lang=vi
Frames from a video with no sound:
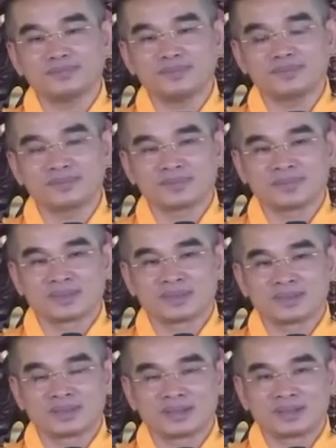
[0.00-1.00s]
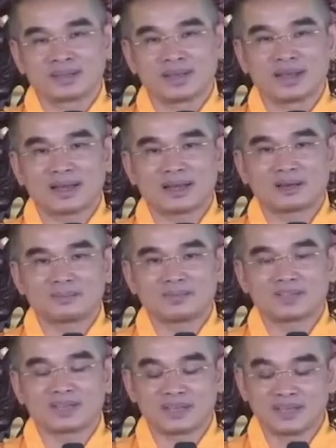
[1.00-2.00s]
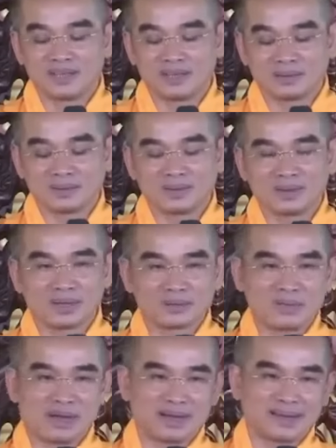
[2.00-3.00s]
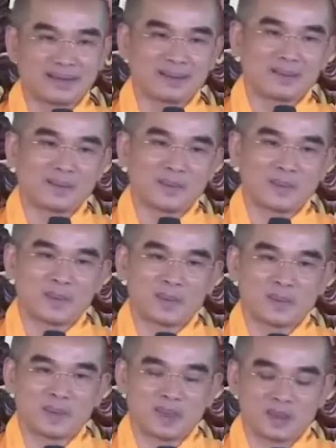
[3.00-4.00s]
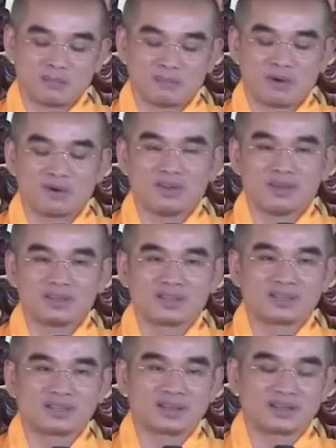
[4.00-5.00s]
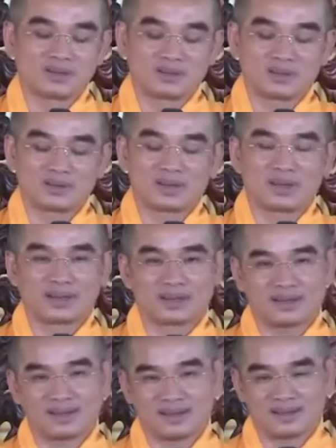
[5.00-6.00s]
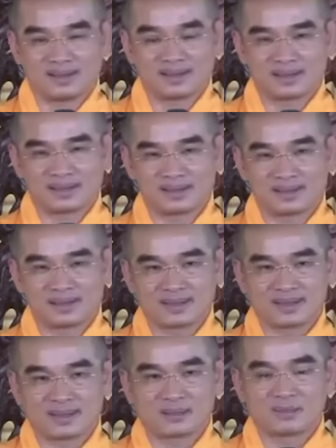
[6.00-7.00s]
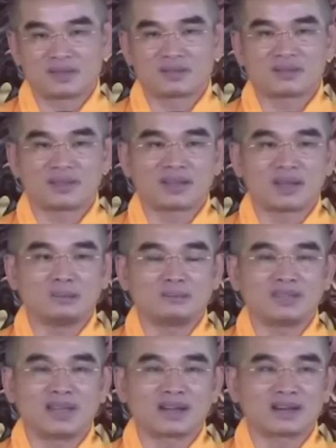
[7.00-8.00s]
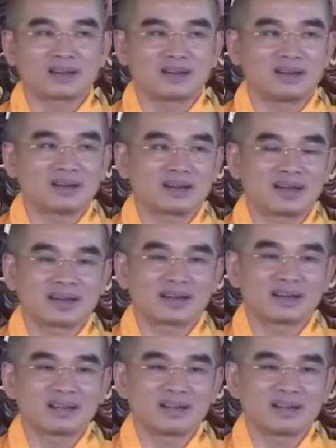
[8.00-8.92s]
Lạ lắm, chân lý luôn luôn hiện bày, mỗi sự thật luôn luôn hiện có. Mà chúng ta cảm giác khó khăn để nhập đạo,